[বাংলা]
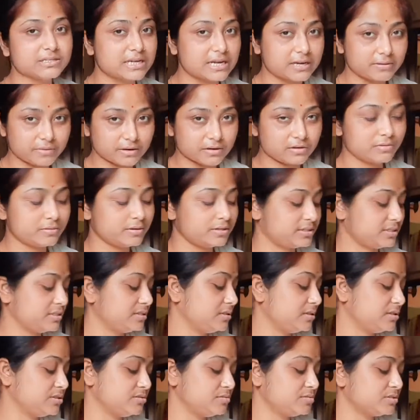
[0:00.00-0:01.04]
শাক ভালোবাসে
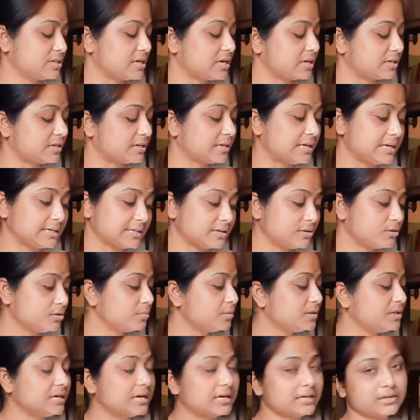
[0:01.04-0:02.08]
তার জন্য শাকটা কালকে
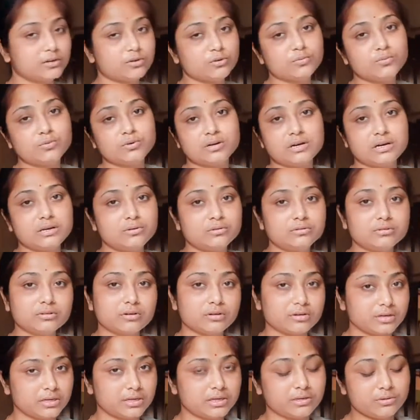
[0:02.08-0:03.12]
করবো ডাটা কুমড়ো আলু
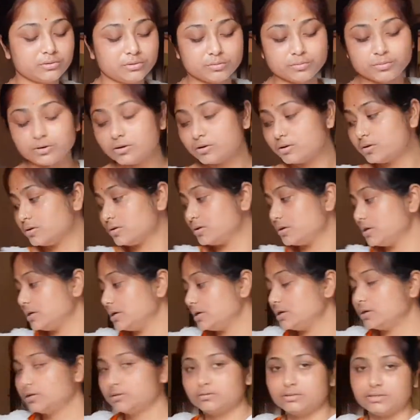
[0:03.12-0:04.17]
তরকারি করব
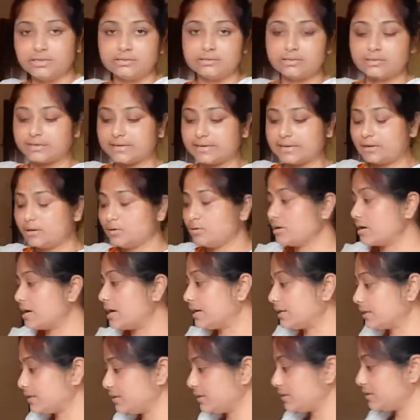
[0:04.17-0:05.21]
এটা গেল
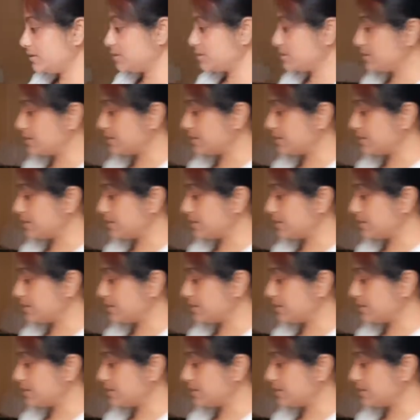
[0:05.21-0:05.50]
আর কি এনেছে